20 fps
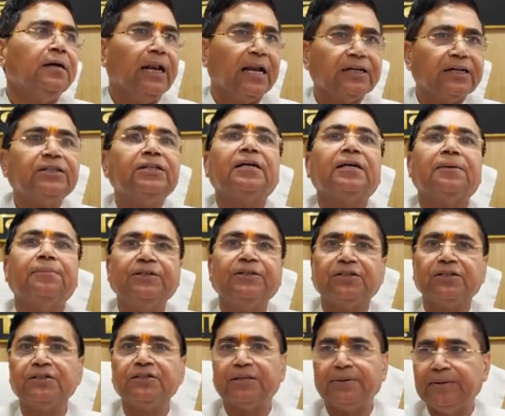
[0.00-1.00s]
इलेक्शन
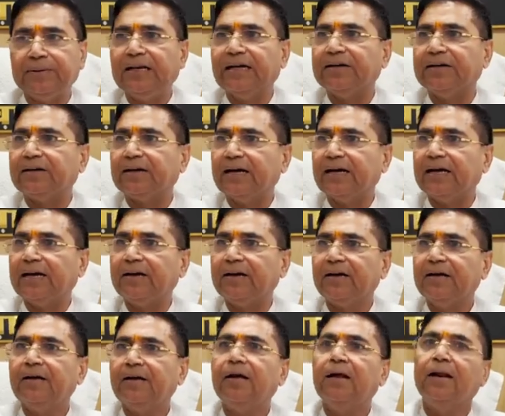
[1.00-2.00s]
कमीशन से भी लेटर आया है
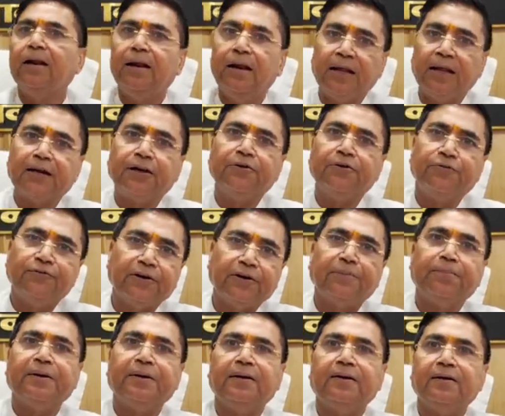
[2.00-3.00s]
लेकिन
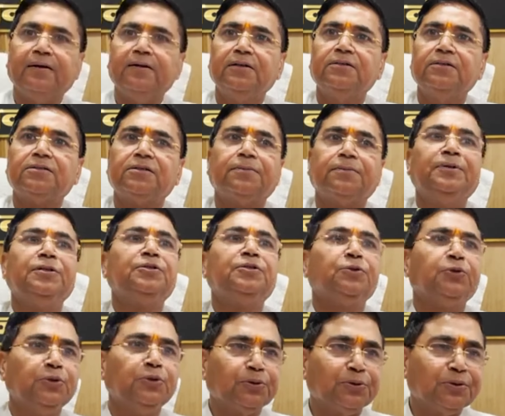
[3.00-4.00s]
फिर भी सभी
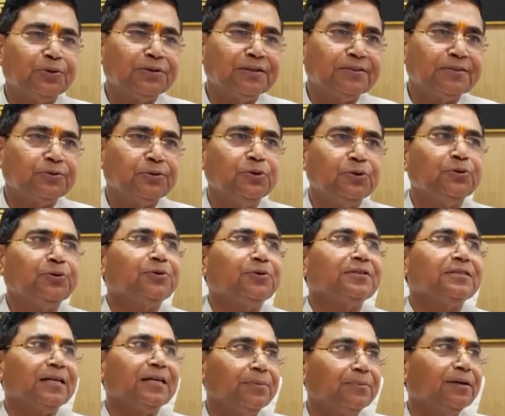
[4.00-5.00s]
चुनौतों का चुनौतों
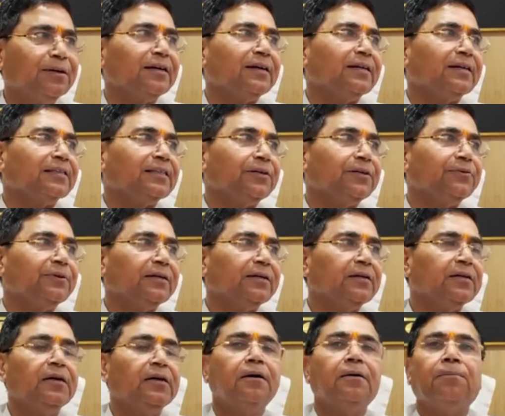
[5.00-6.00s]
का सामना करते हुए
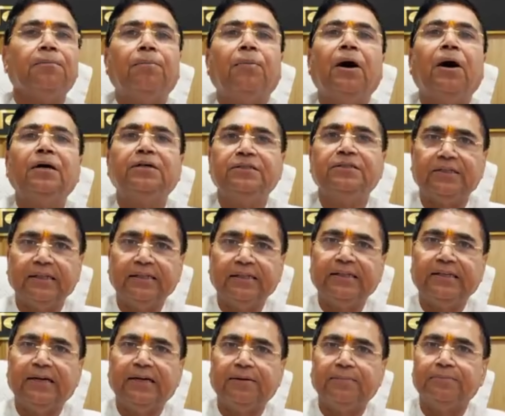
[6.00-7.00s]
बहुत
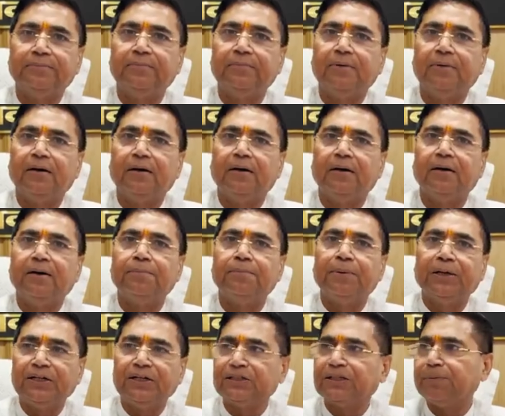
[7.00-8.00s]
जल्दी हम
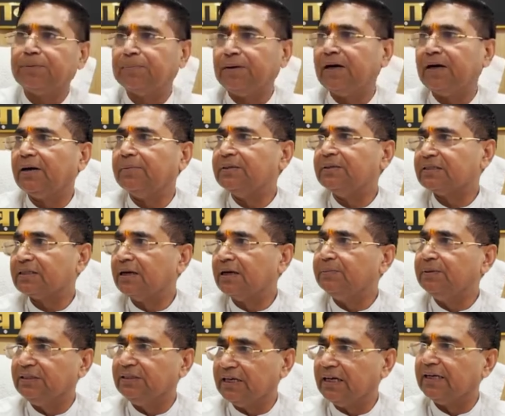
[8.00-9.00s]
परीक्षा परिणाम इसका
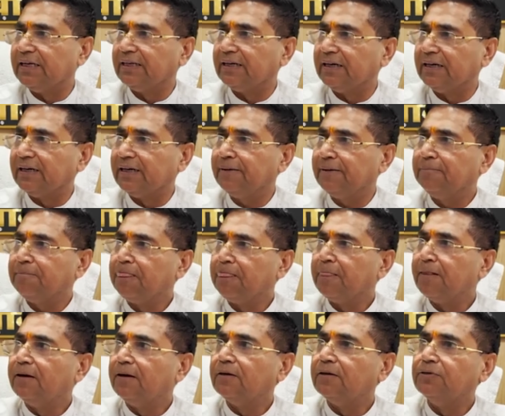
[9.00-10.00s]
भी जारी करेंगे
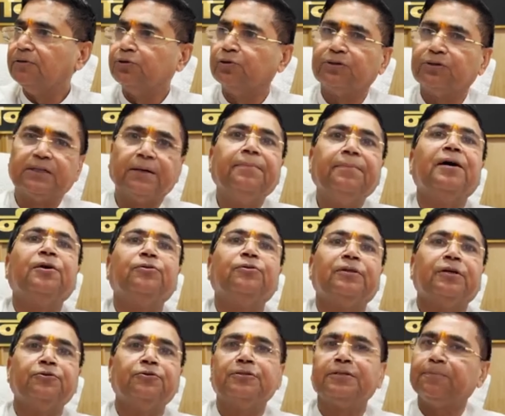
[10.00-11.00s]
जो समय
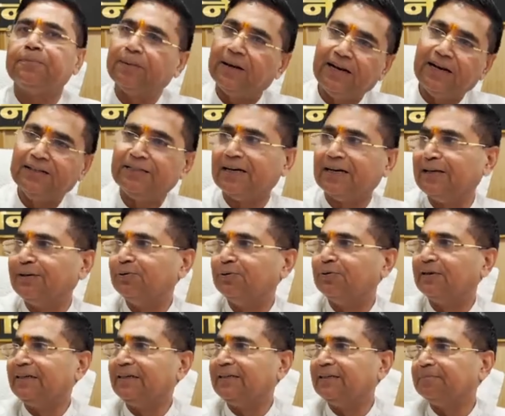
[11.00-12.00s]
होता है उससे पहले जारी
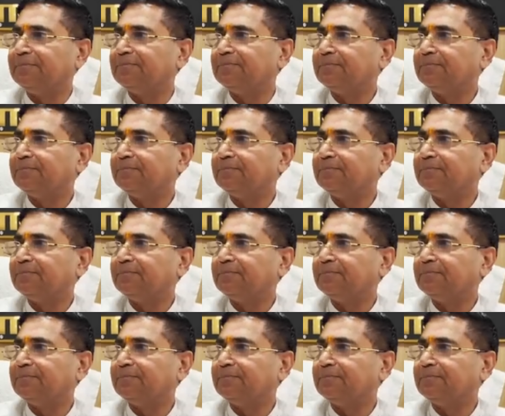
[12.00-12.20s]
होगा ये